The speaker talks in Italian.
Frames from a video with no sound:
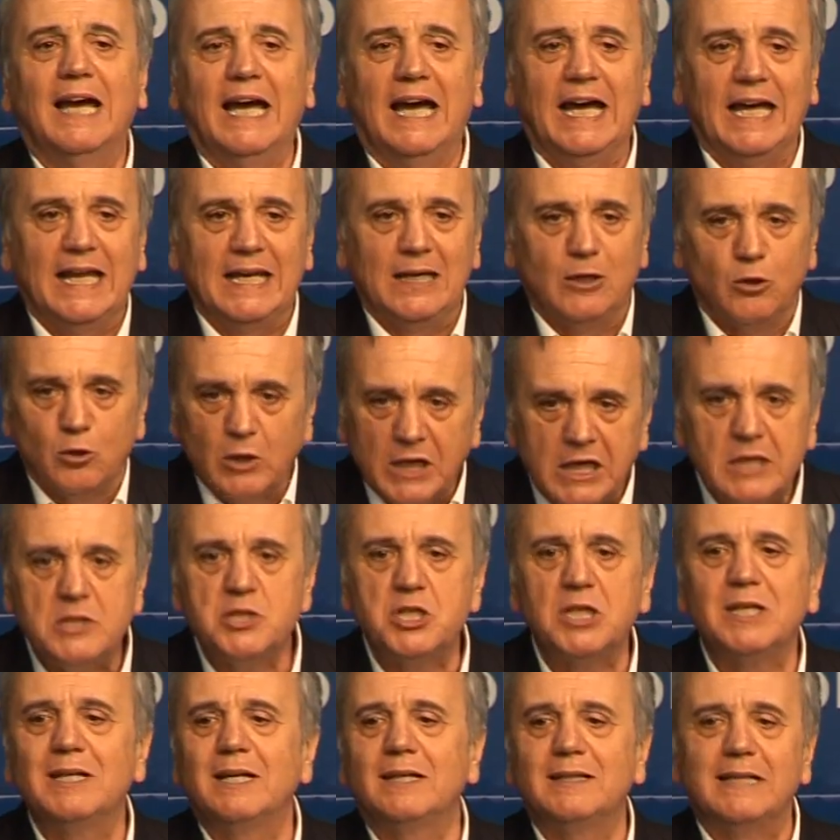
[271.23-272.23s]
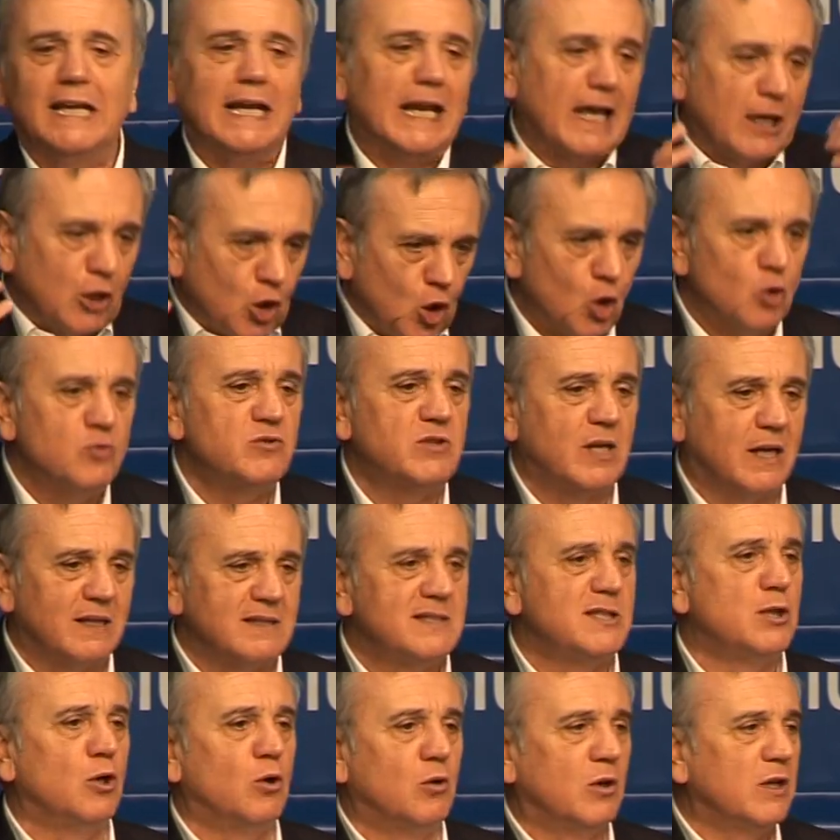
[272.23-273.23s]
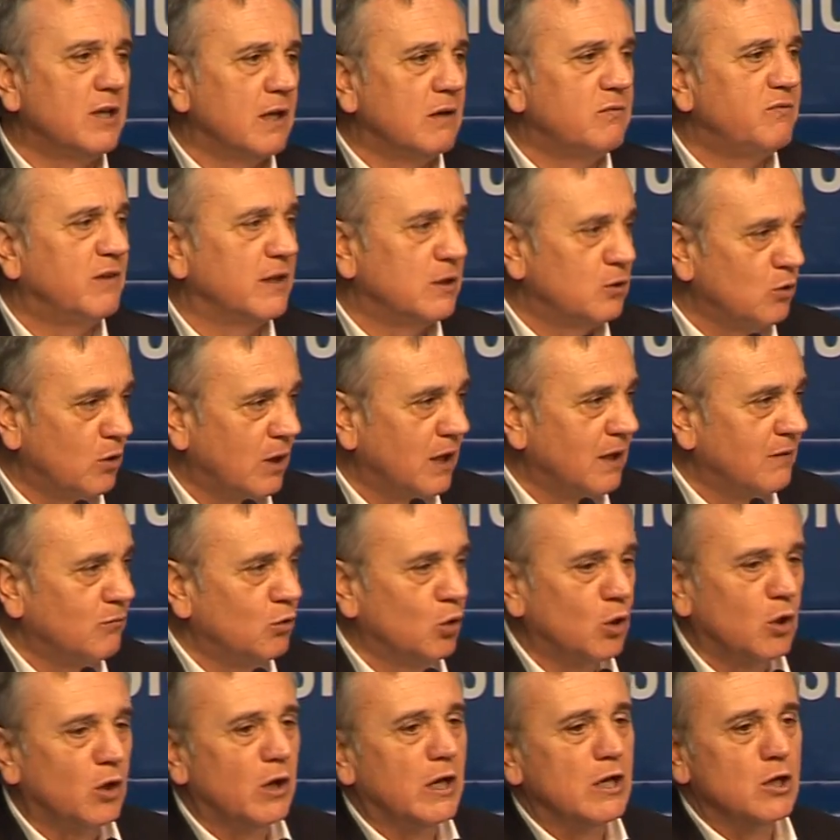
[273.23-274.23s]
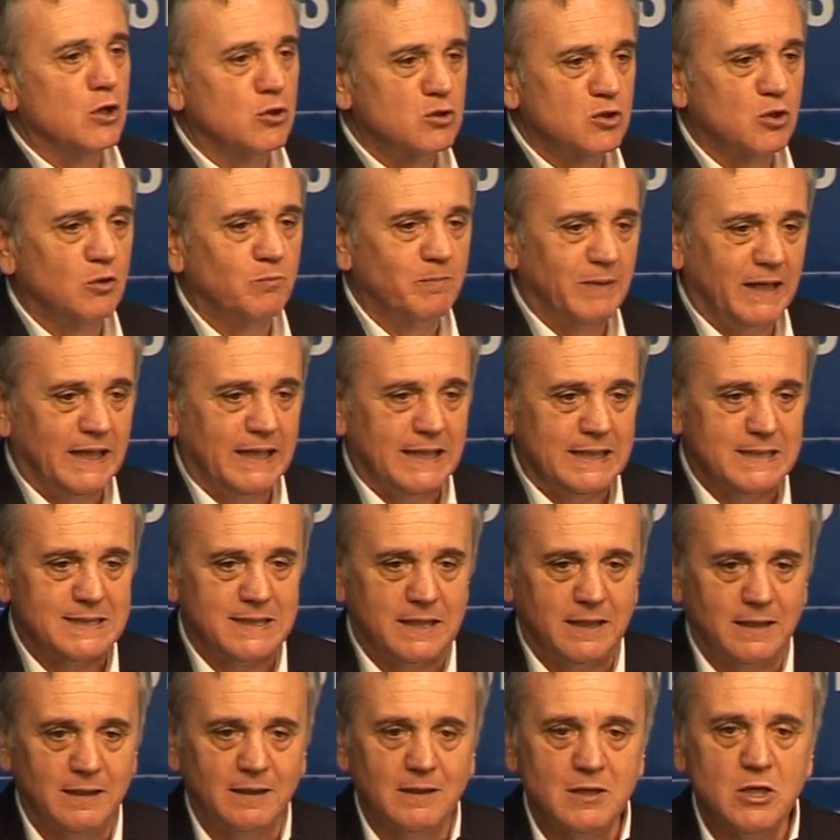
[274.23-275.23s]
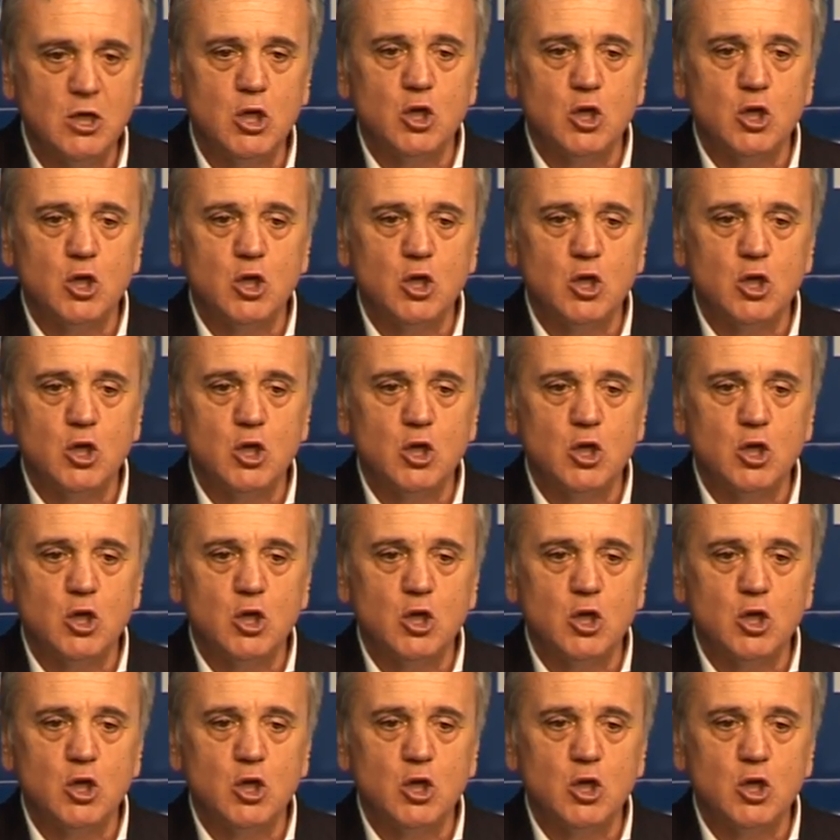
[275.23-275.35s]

all'origine della contrazione del fattore lavoro nel nostro Paese,